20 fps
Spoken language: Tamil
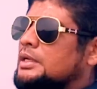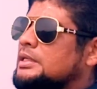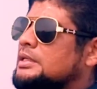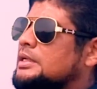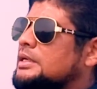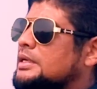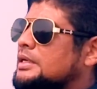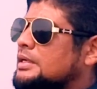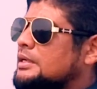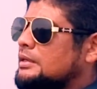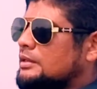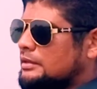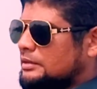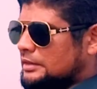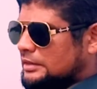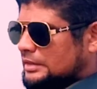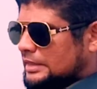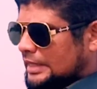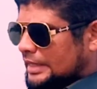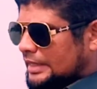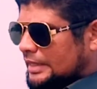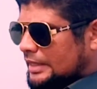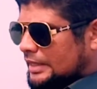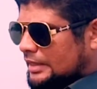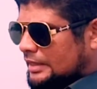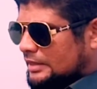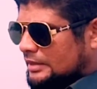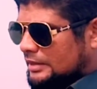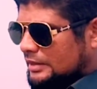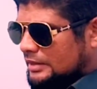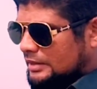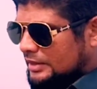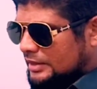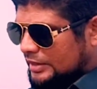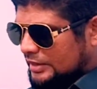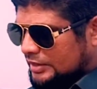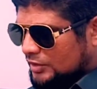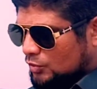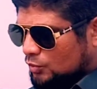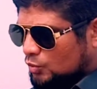இதில் இந்த தலைநகரத்தில்
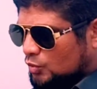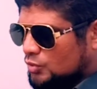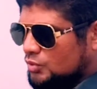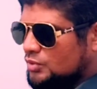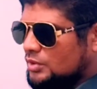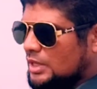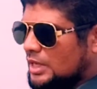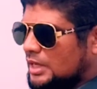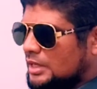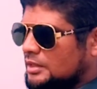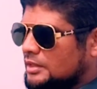இருக்கிற இந்த மூணு